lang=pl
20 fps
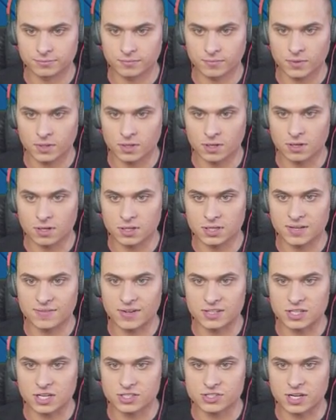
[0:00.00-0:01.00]
No,
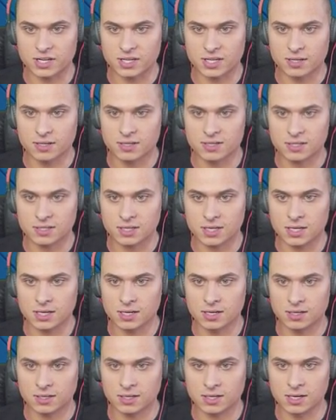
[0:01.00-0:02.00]
dawać arszerki. Kill,
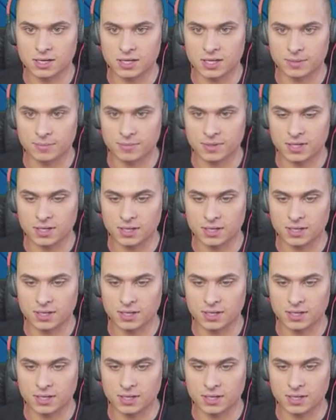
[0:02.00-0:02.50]
kill him, kill